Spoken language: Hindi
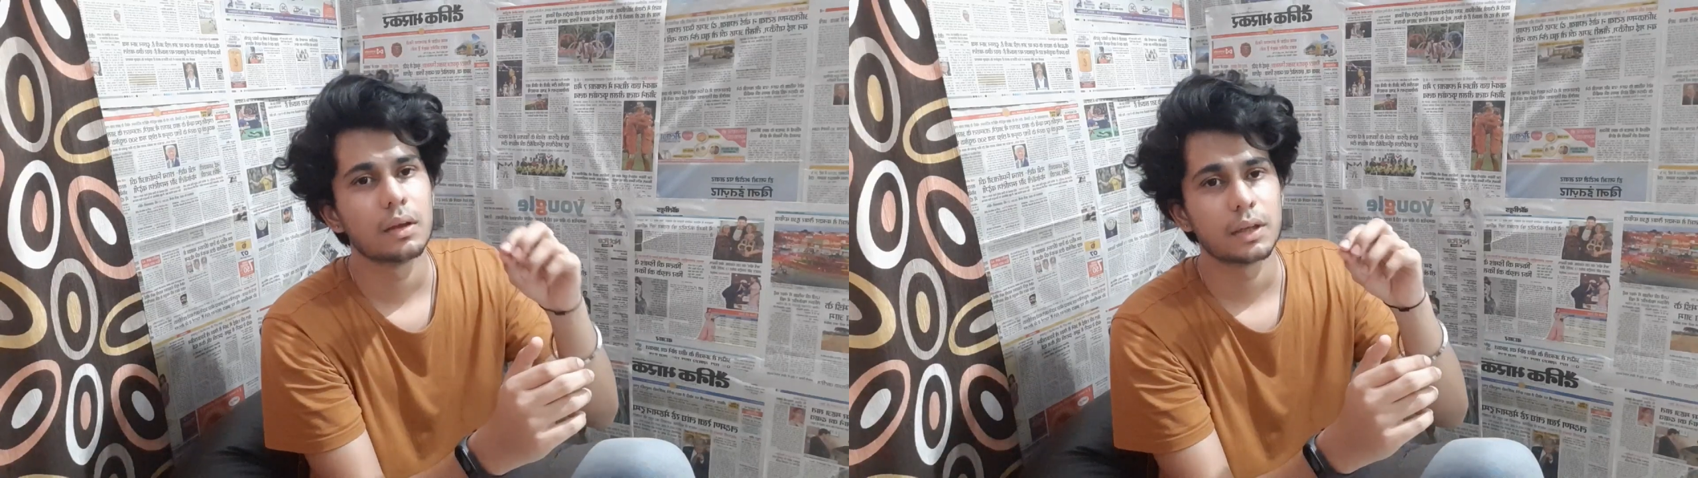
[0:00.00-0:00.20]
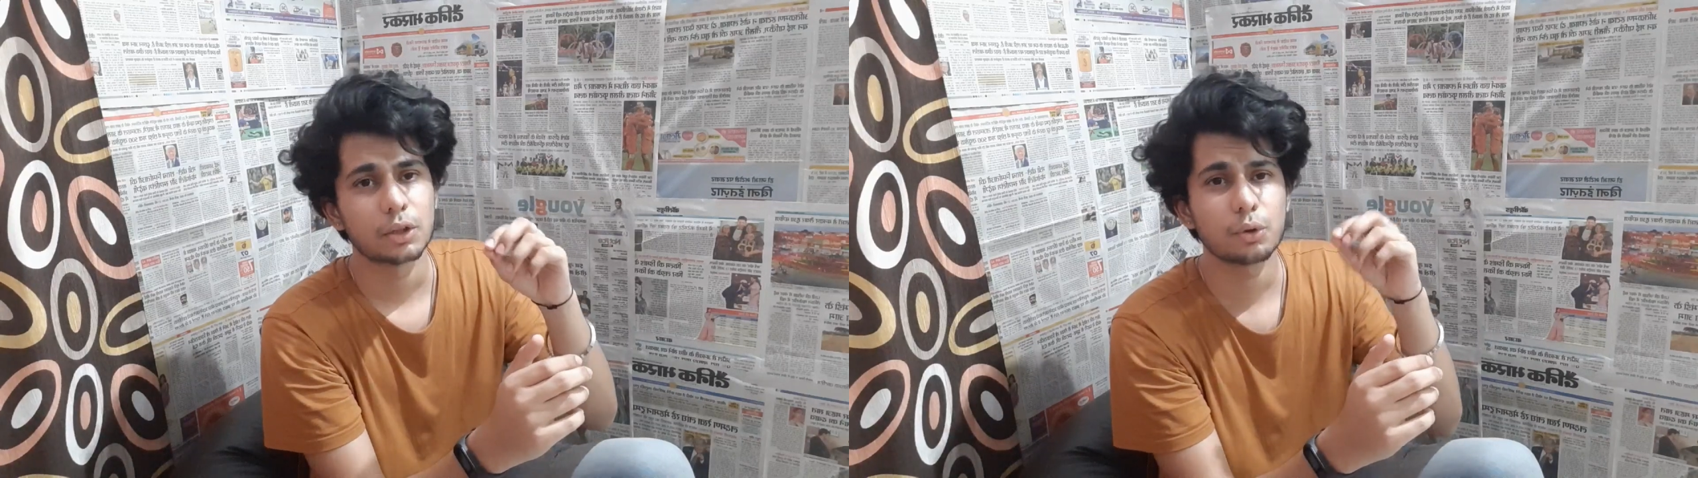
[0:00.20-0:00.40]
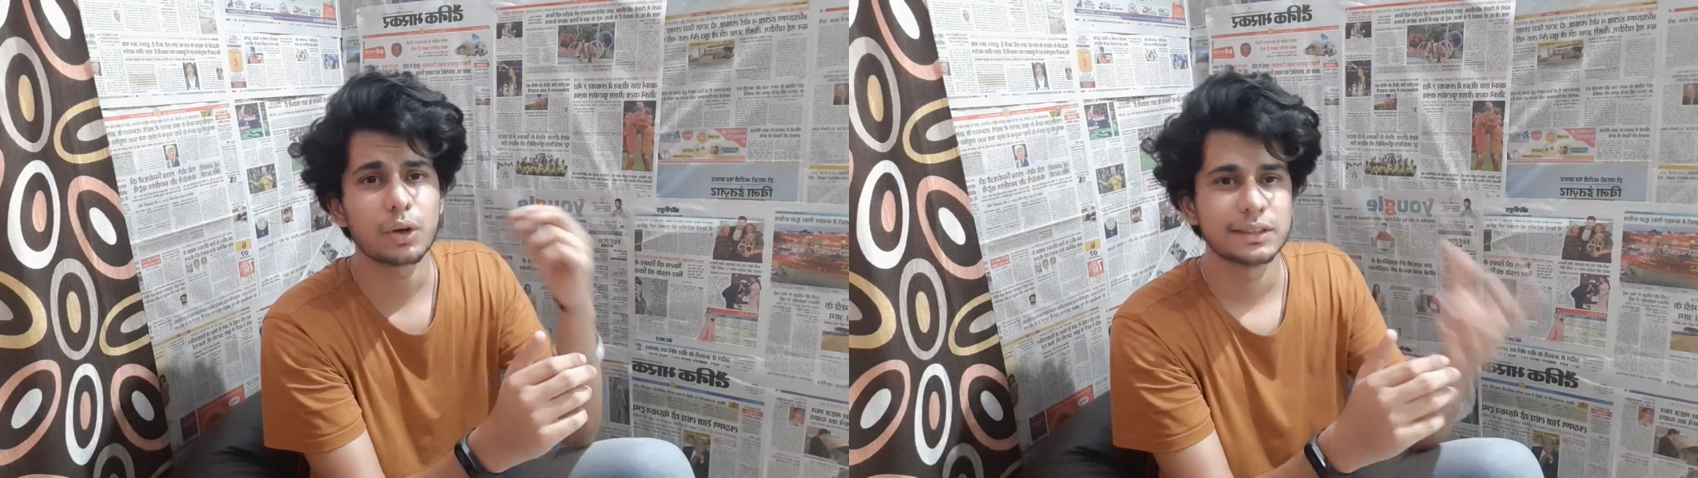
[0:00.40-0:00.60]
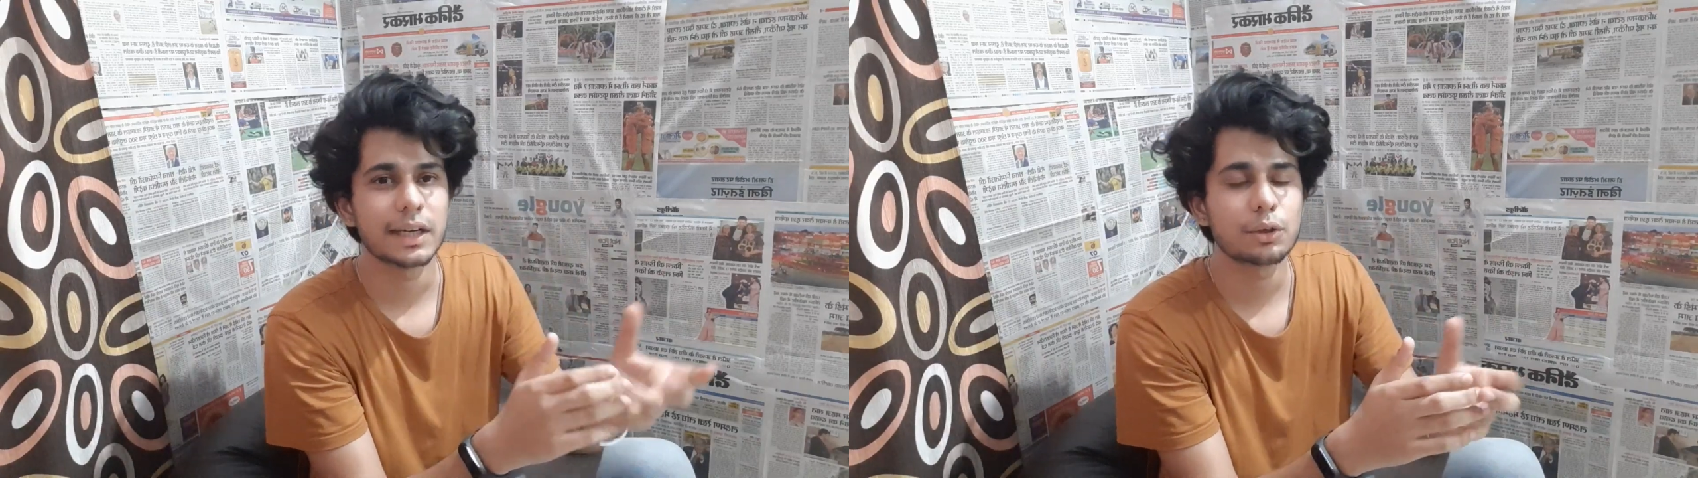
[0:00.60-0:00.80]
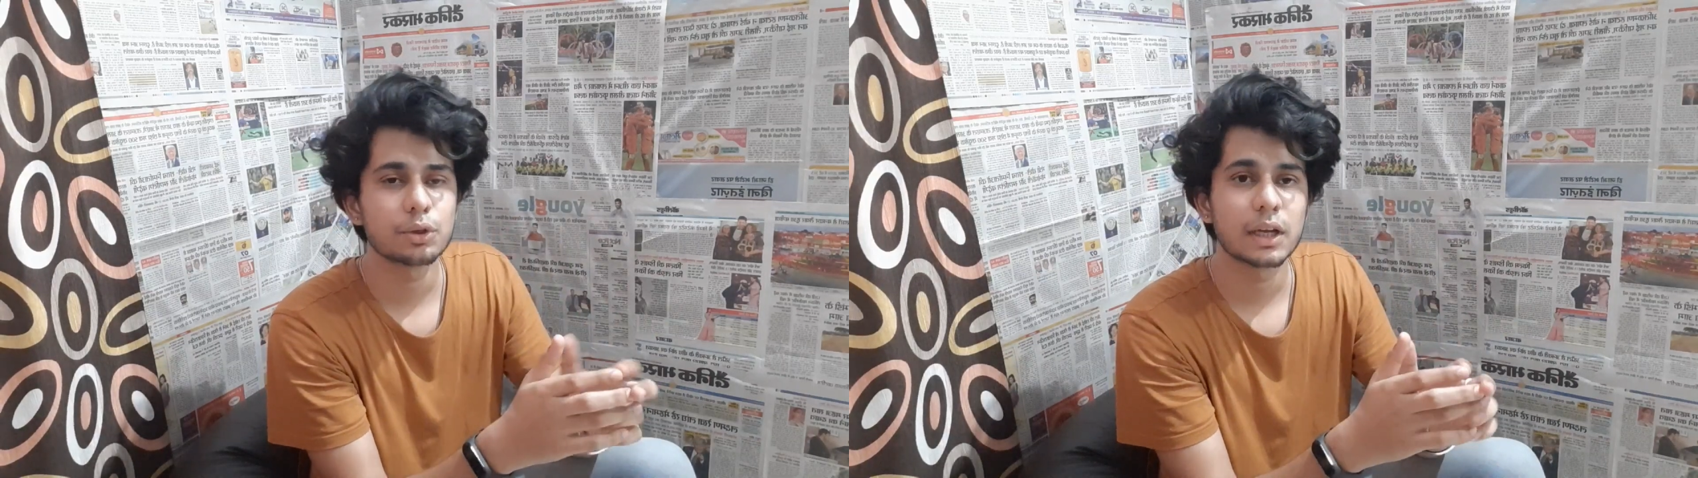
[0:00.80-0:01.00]
या तो
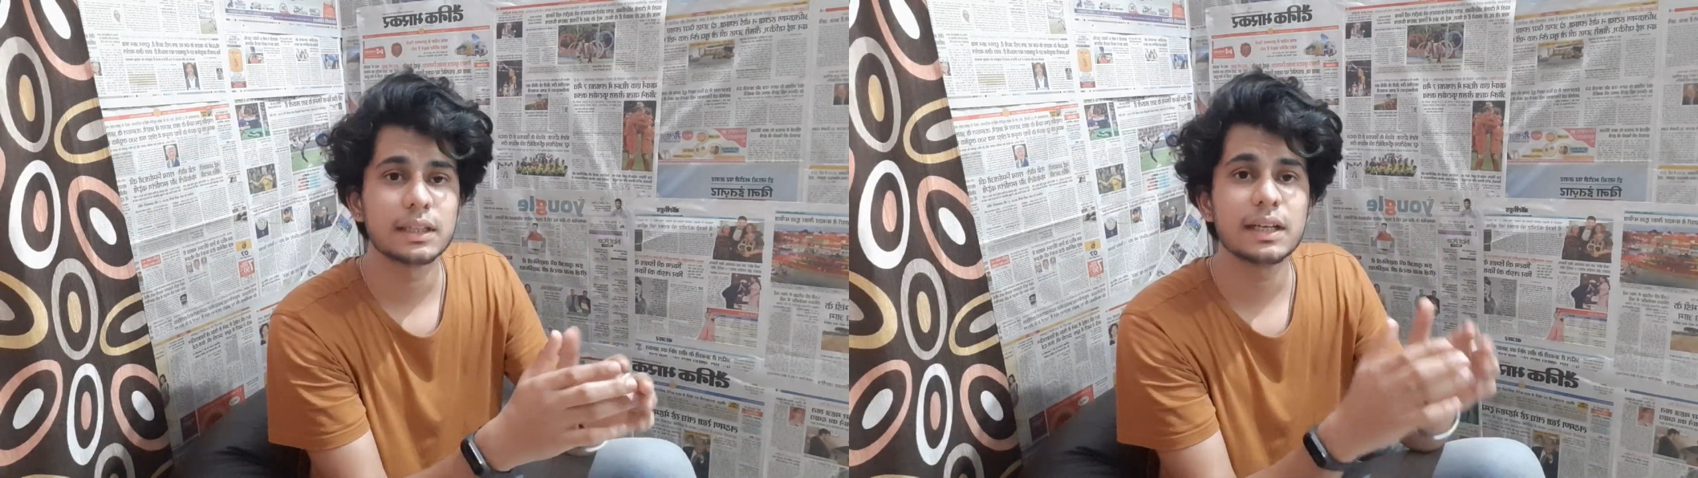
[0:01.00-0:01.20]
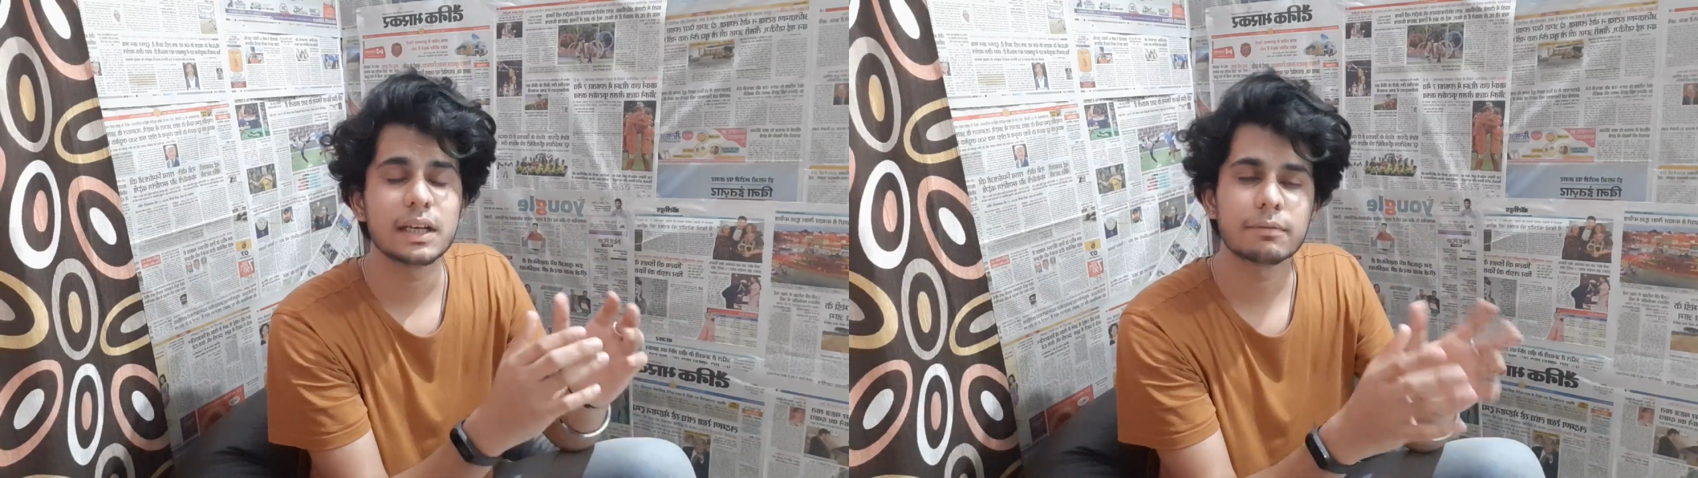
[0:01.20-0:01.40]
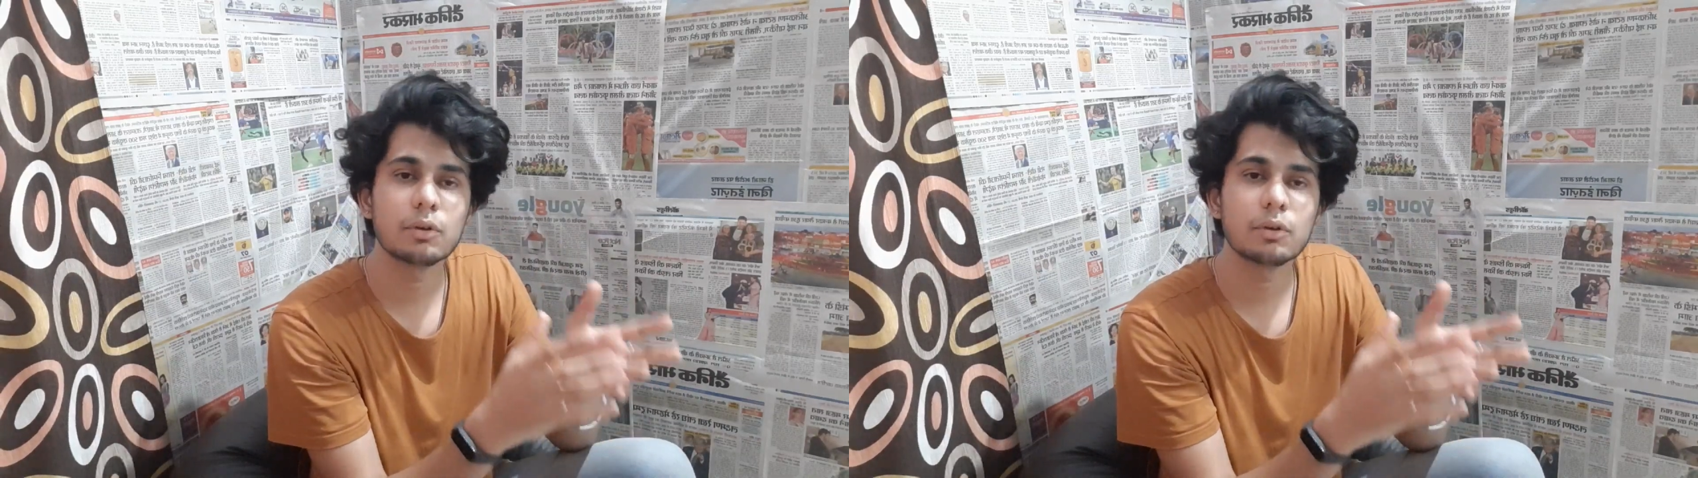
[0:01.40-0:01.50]
रिजेक्ट हो जाती है या